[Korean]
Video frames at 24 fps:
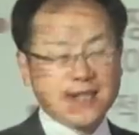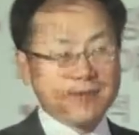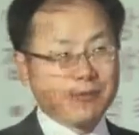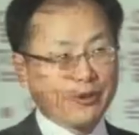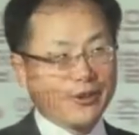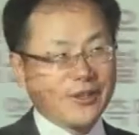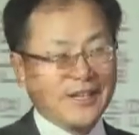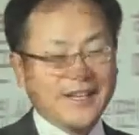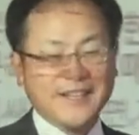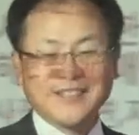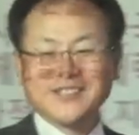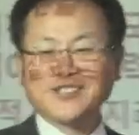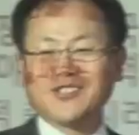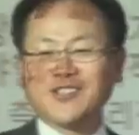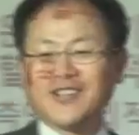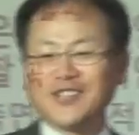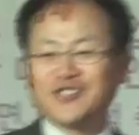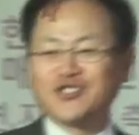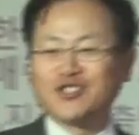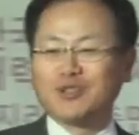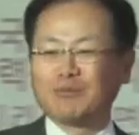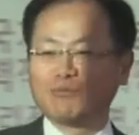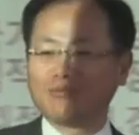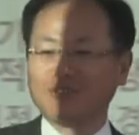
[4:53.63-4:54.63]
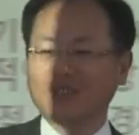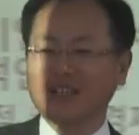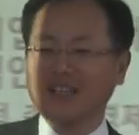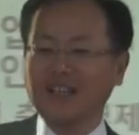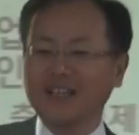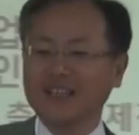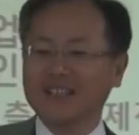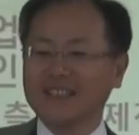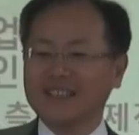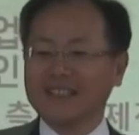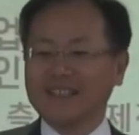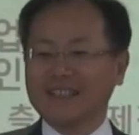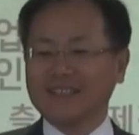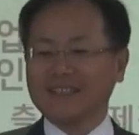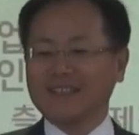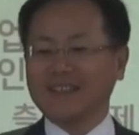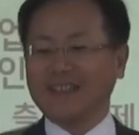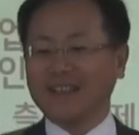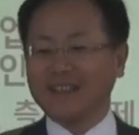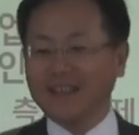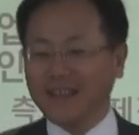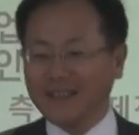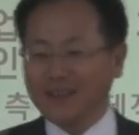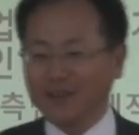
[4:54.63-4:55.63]
일본의 행정안전부가
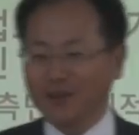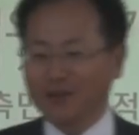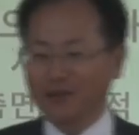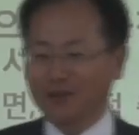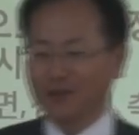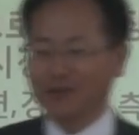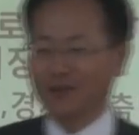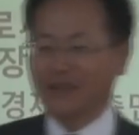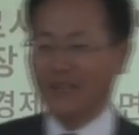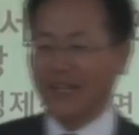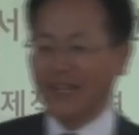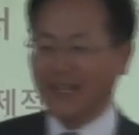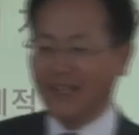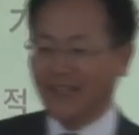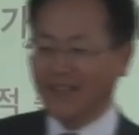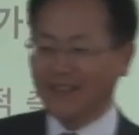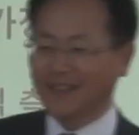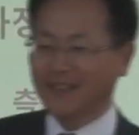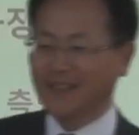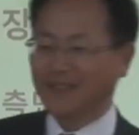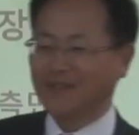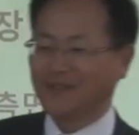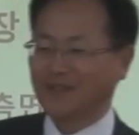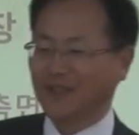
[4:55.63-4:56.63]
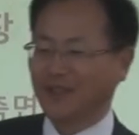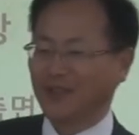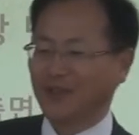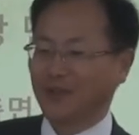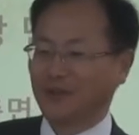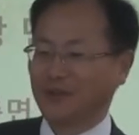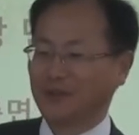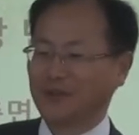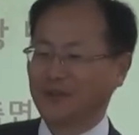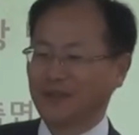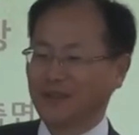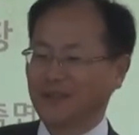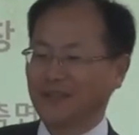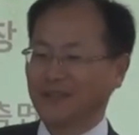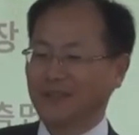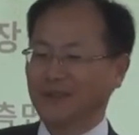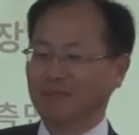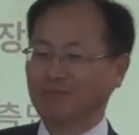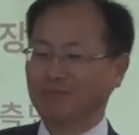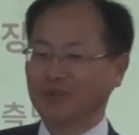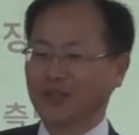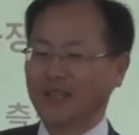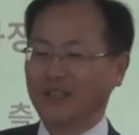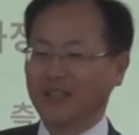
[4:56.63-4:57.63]
대대적으로 자랑을 했어요
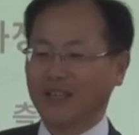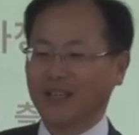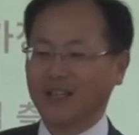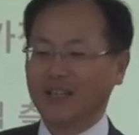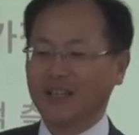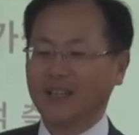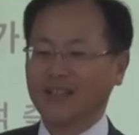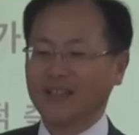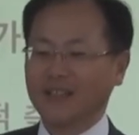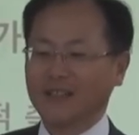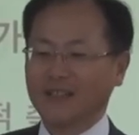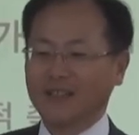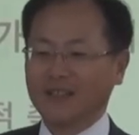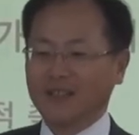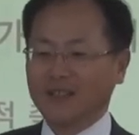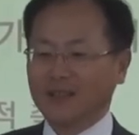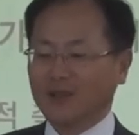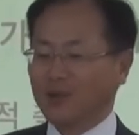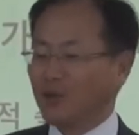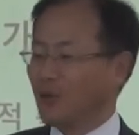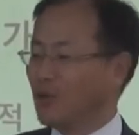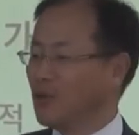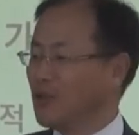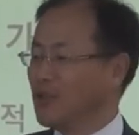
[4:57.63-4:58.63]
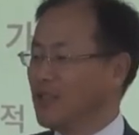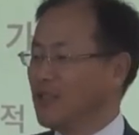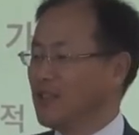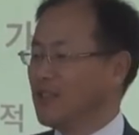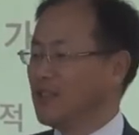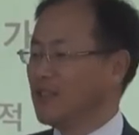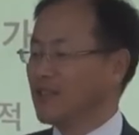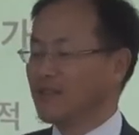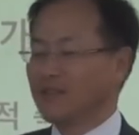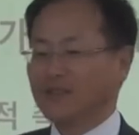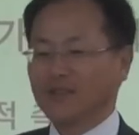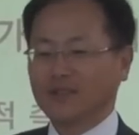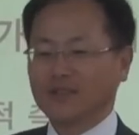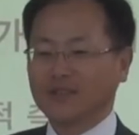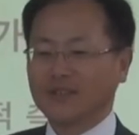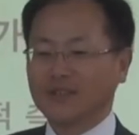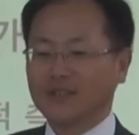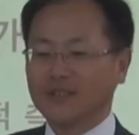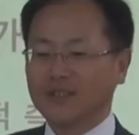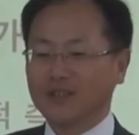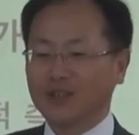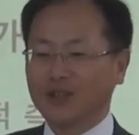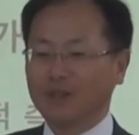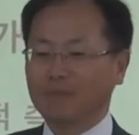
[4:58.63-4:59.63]
신문에다가 고인인증서
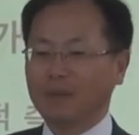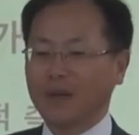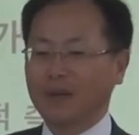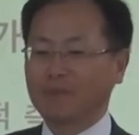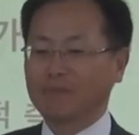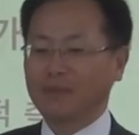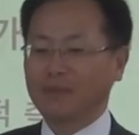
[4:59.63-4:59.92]
드디어